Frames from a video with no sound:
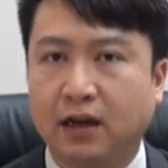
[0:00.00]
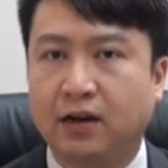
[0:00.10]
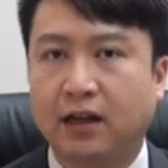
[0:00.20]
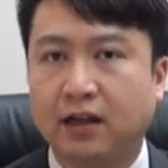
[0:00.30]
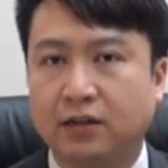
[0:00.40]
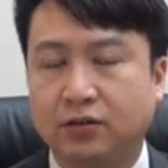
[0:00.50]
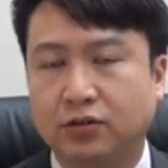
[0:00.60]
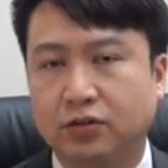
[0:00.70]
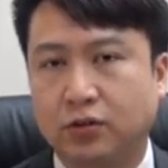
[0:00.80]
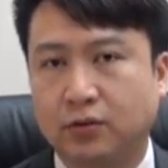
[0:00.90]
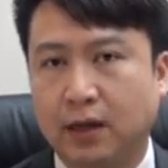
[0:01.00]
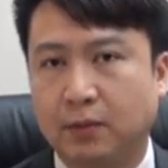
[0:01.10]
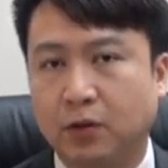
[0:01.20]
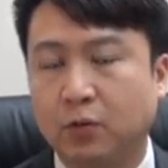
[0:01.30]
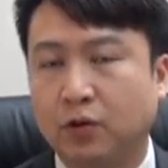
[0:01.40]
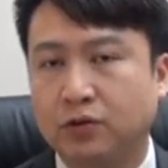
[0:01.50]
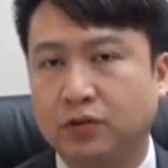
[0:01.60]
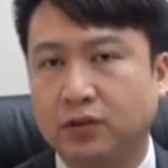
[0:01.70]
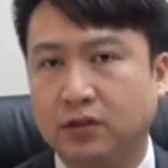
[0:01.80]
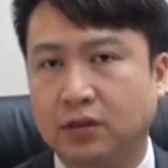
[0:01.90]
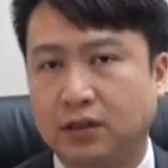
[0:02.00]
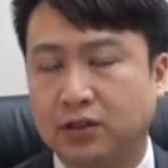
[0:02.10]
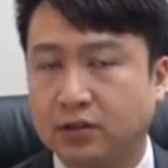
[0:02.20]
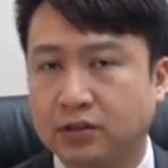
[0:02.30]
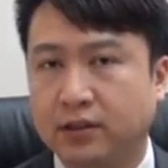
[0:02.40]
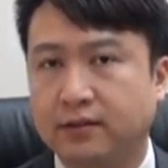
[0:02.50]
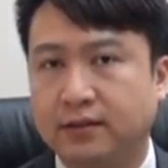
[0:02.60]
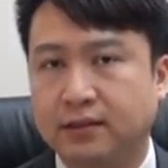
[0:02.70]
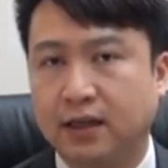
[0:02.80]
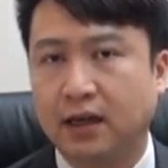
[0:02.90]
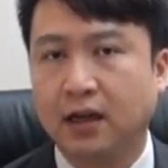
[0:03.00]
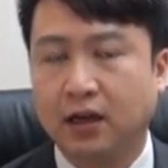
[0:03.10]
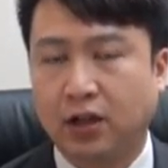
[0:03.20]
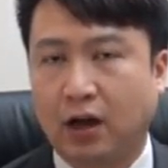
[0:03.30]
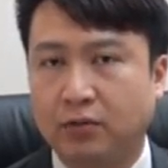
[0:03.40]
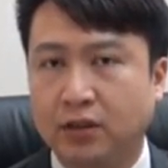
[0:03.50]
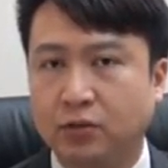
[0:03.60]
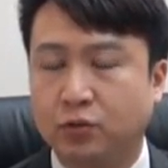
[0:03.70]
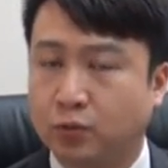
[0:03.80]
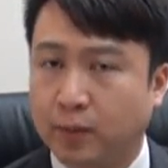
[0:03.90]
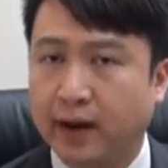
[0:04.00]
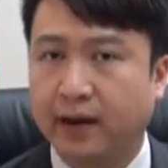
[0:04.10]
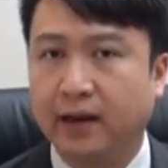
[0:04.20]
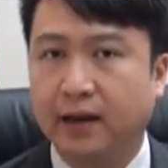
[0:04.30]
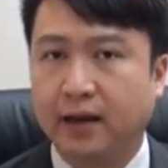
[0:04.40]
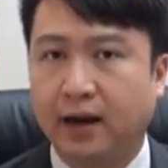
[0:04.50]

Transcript: 当然呢，就是从他们过去深圳的一些土地储备，